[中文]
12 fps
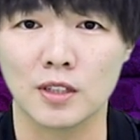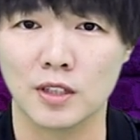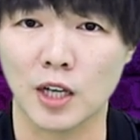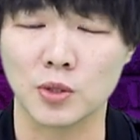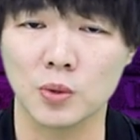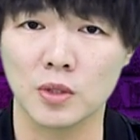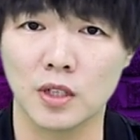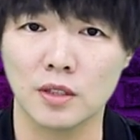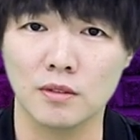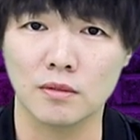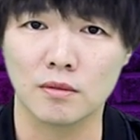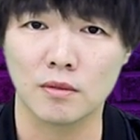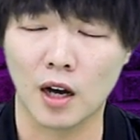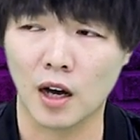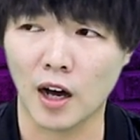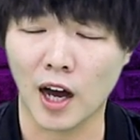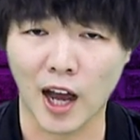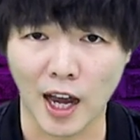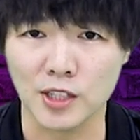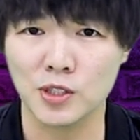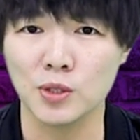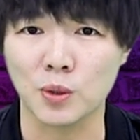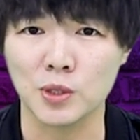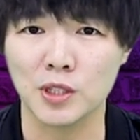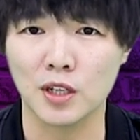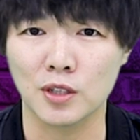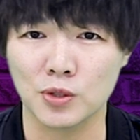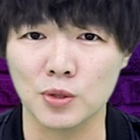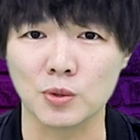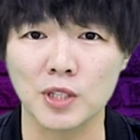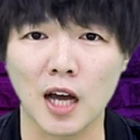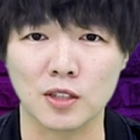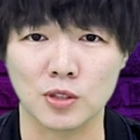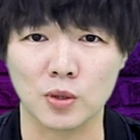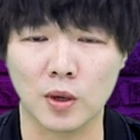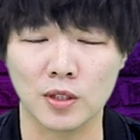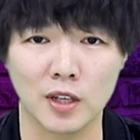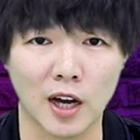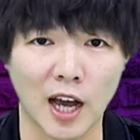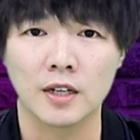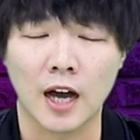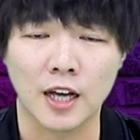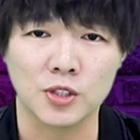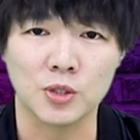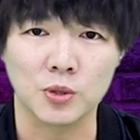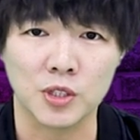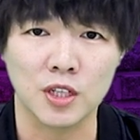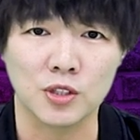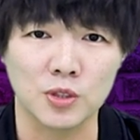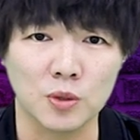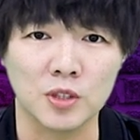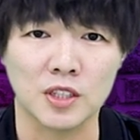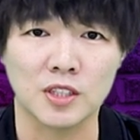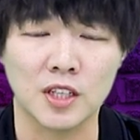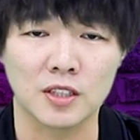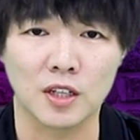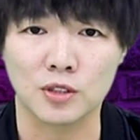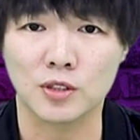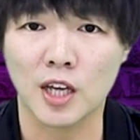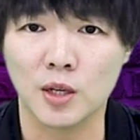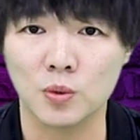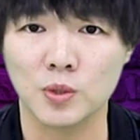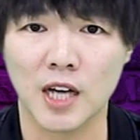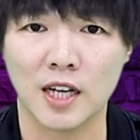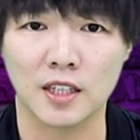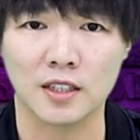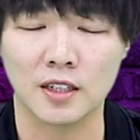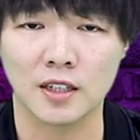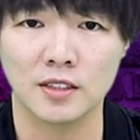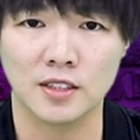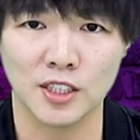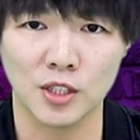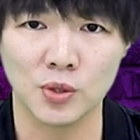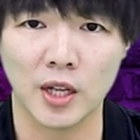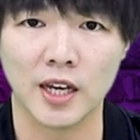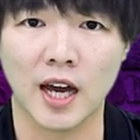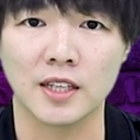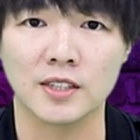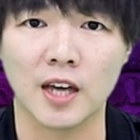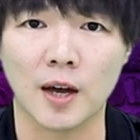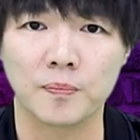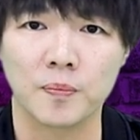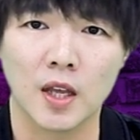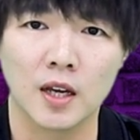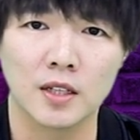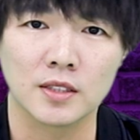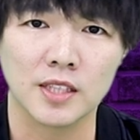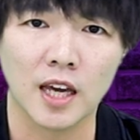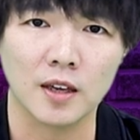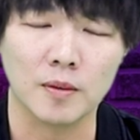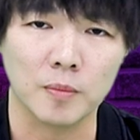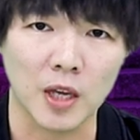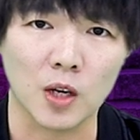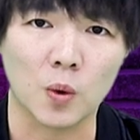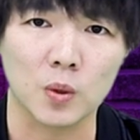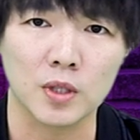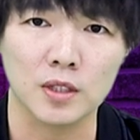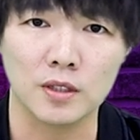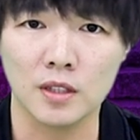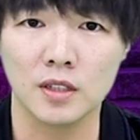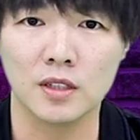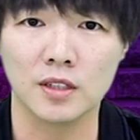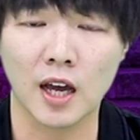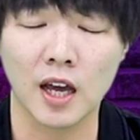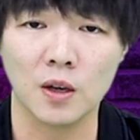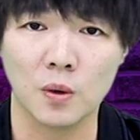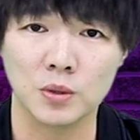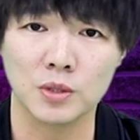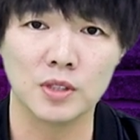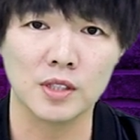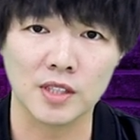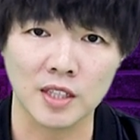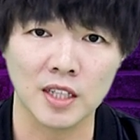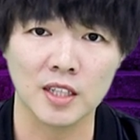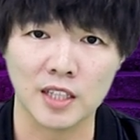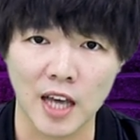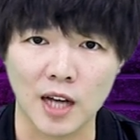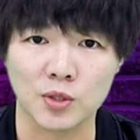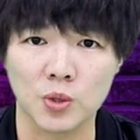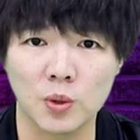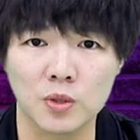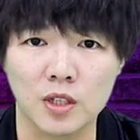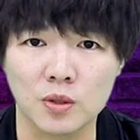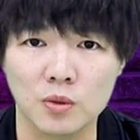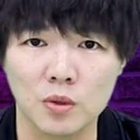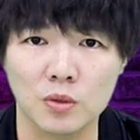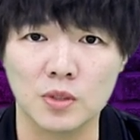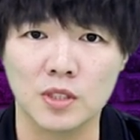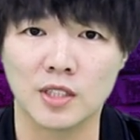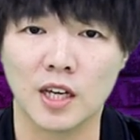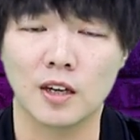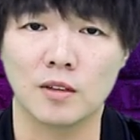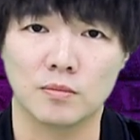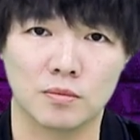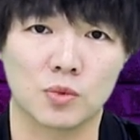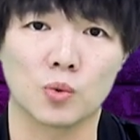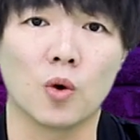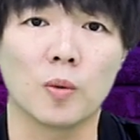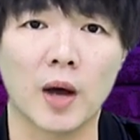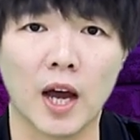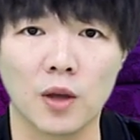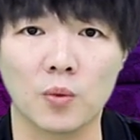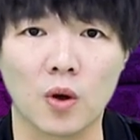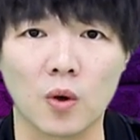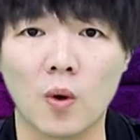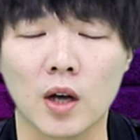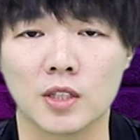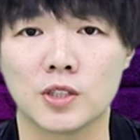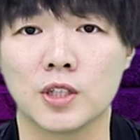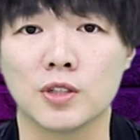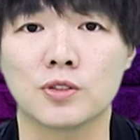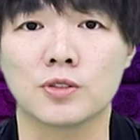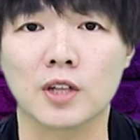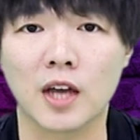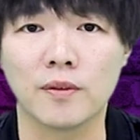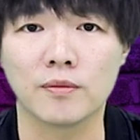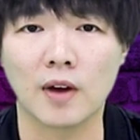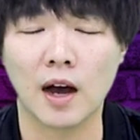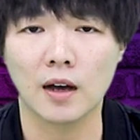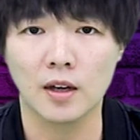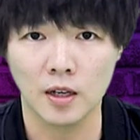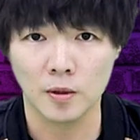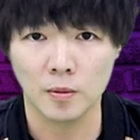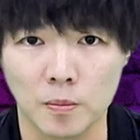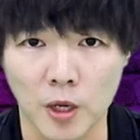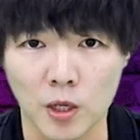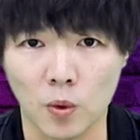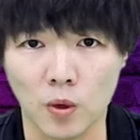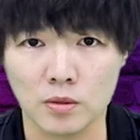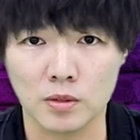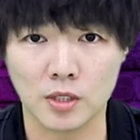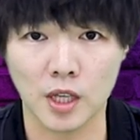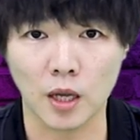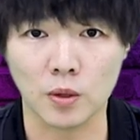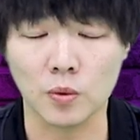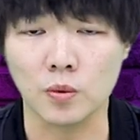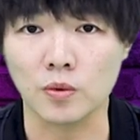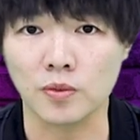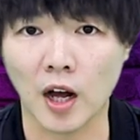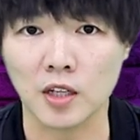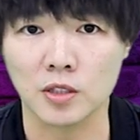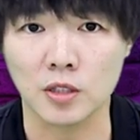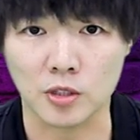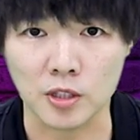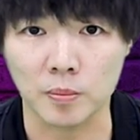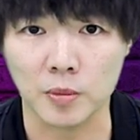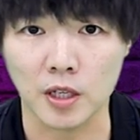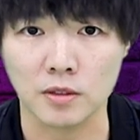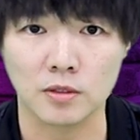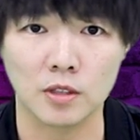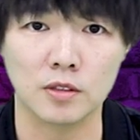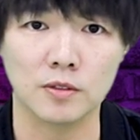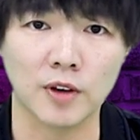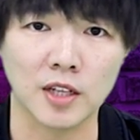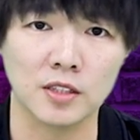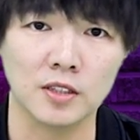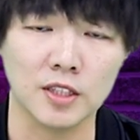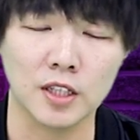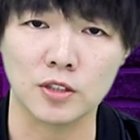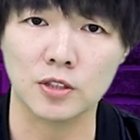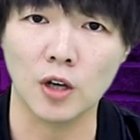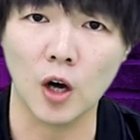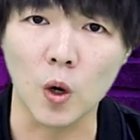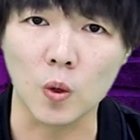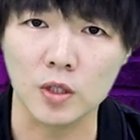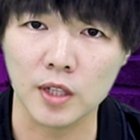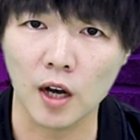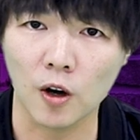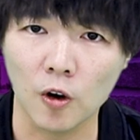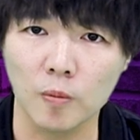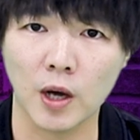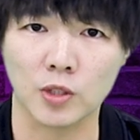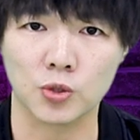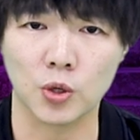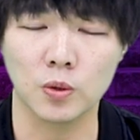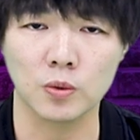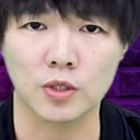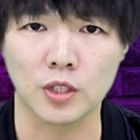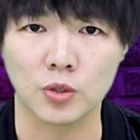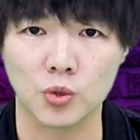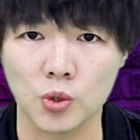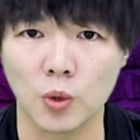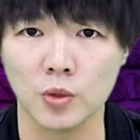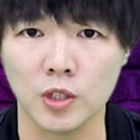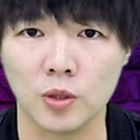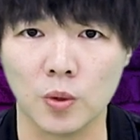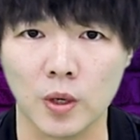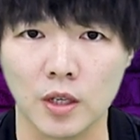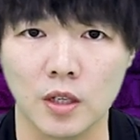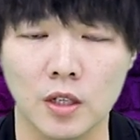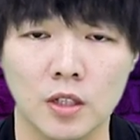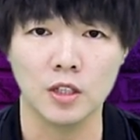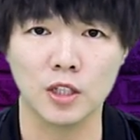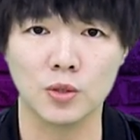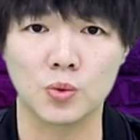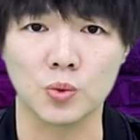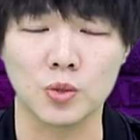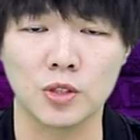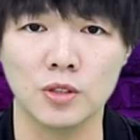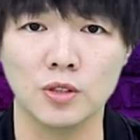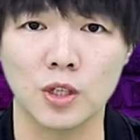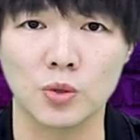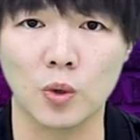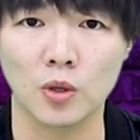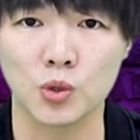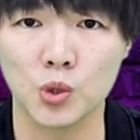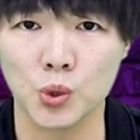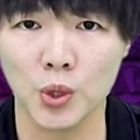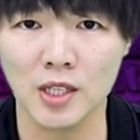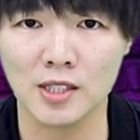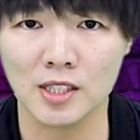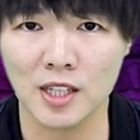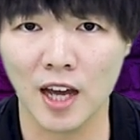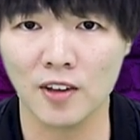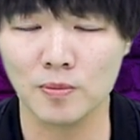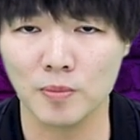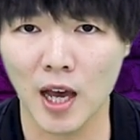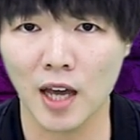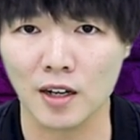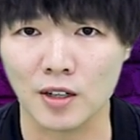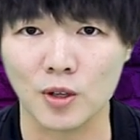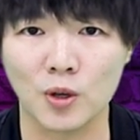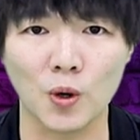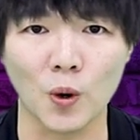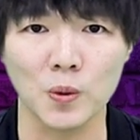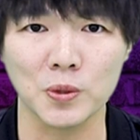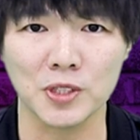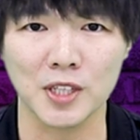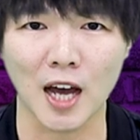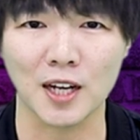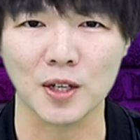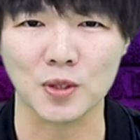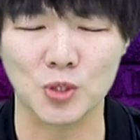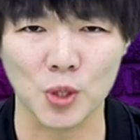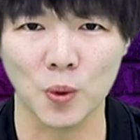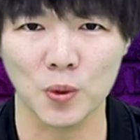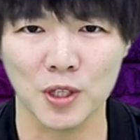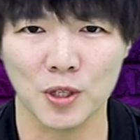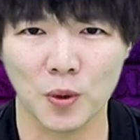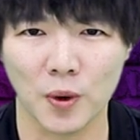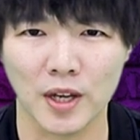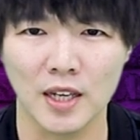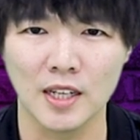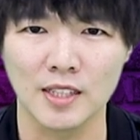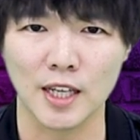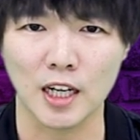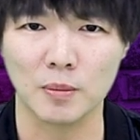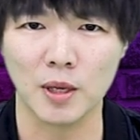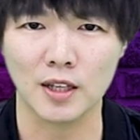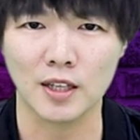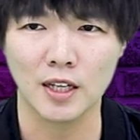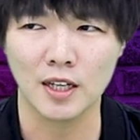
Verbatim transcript: 亚洲的人啊，还是有一些人是有价值观的，还是有些人是有底线的，是在乎家庭的。今天就来看一下，在美国的第二代或者第三代的亚洲人对于现在左派文化的侵蚀的看法。美国再度发生了政变，这次发生的地点是 Oklahoma 州的州议会，一个组织叫做 Trans Life Matter 攻下了州议会，在里面。